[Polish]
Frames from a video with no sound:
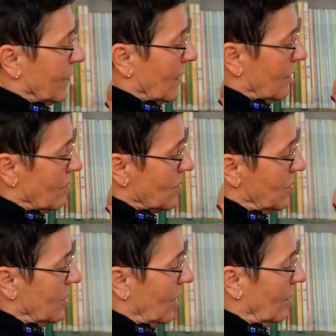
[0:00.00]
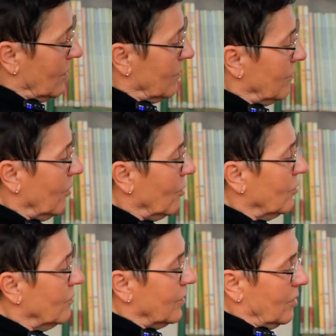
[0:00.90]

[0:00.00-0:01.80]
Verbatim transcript: takim spiralnym wokół w